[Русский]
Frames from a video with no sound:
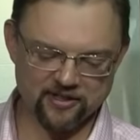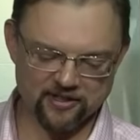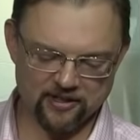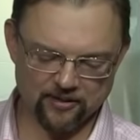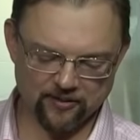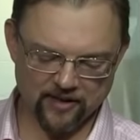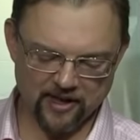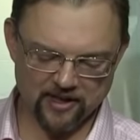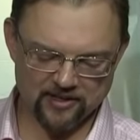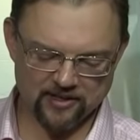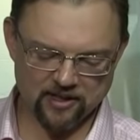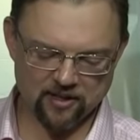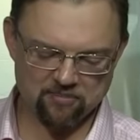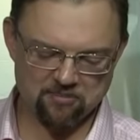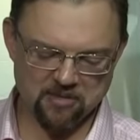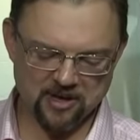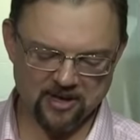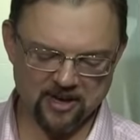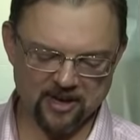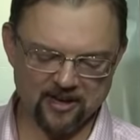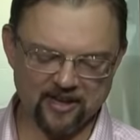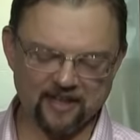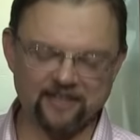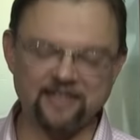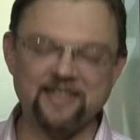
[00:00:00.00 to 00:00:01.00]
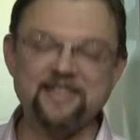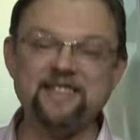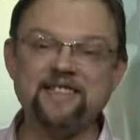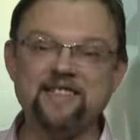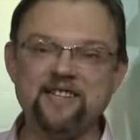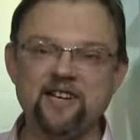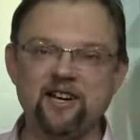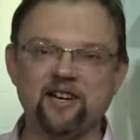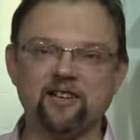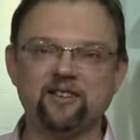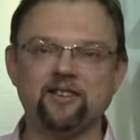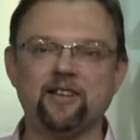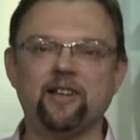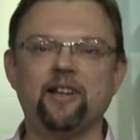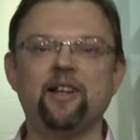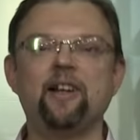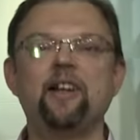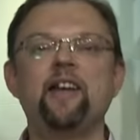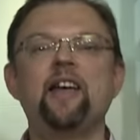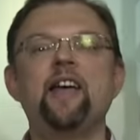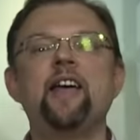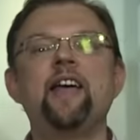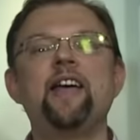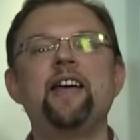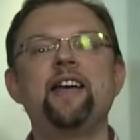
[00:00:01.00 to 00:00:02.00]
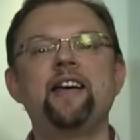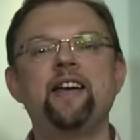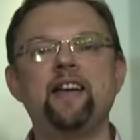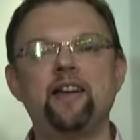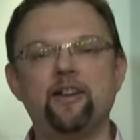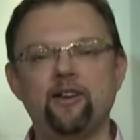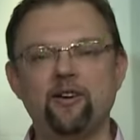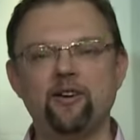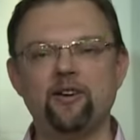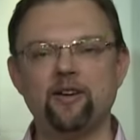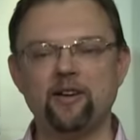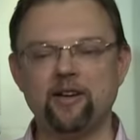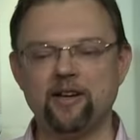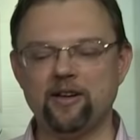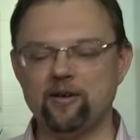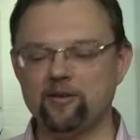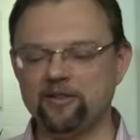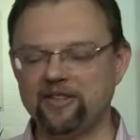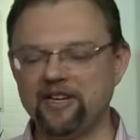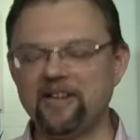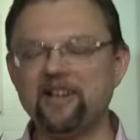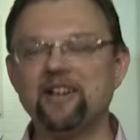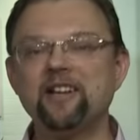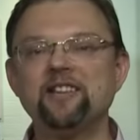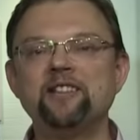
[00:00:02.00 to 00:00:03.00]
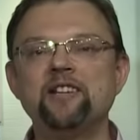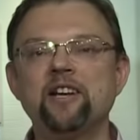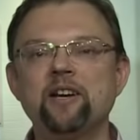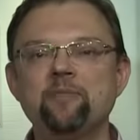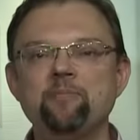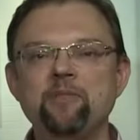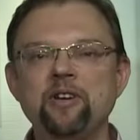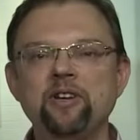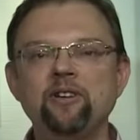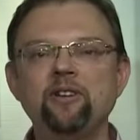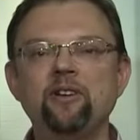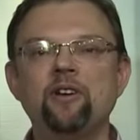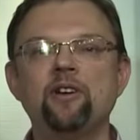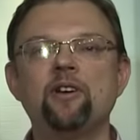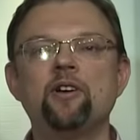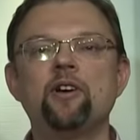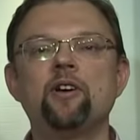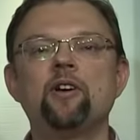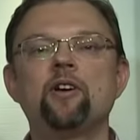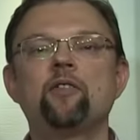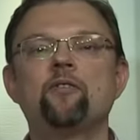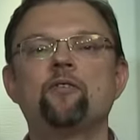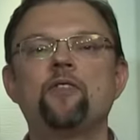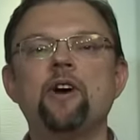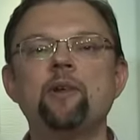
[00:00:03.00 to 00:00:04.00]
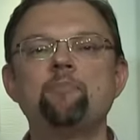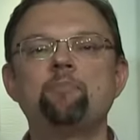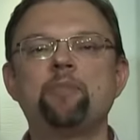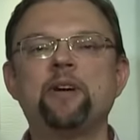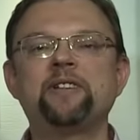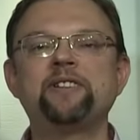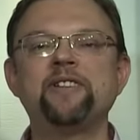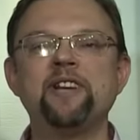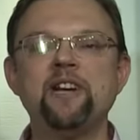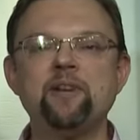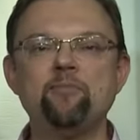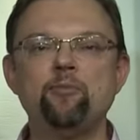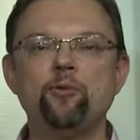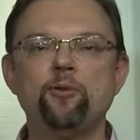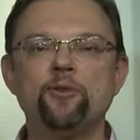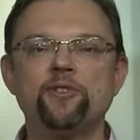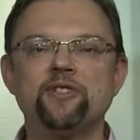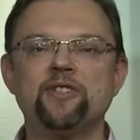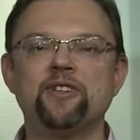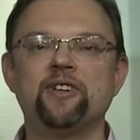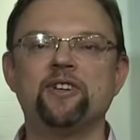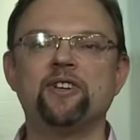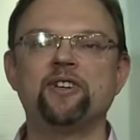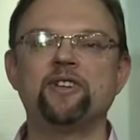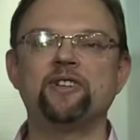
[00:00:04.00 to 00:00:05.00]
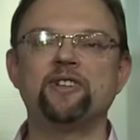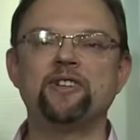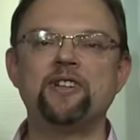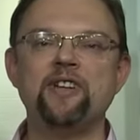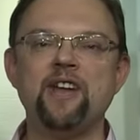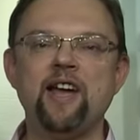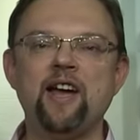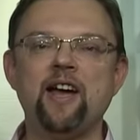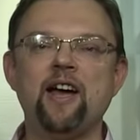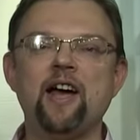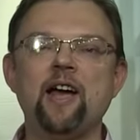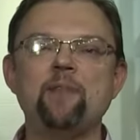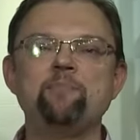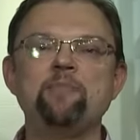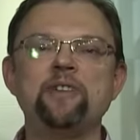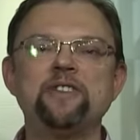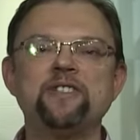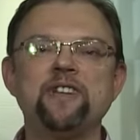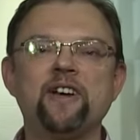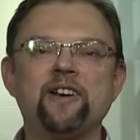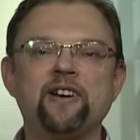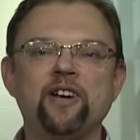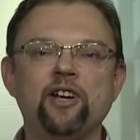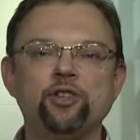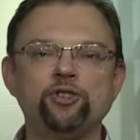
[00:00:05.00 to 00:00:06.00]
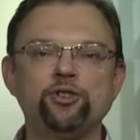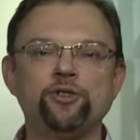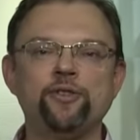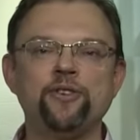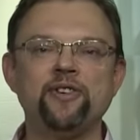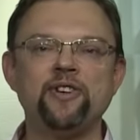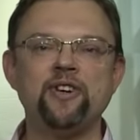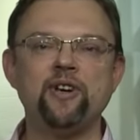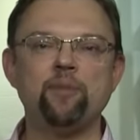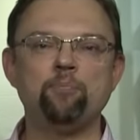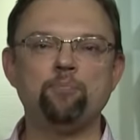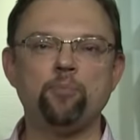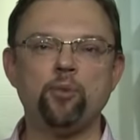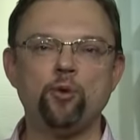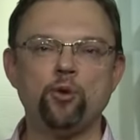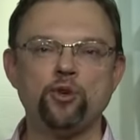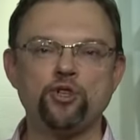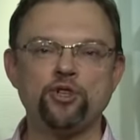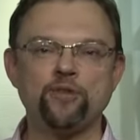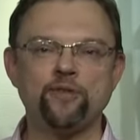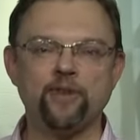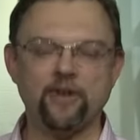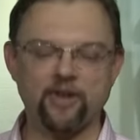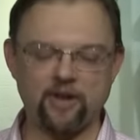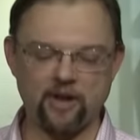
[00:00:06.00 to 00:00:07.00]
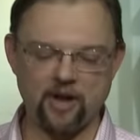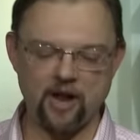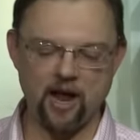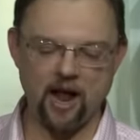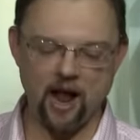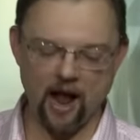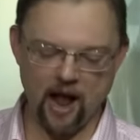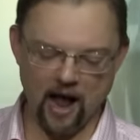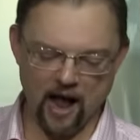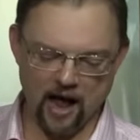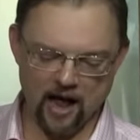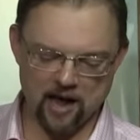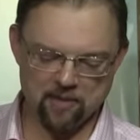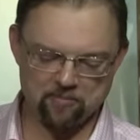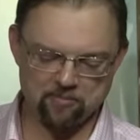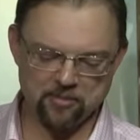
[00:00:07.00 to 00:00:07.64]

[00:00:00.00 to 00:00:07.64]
называется микорат инсекта. Триходермин вам потребуется для обеззараживания почвы, а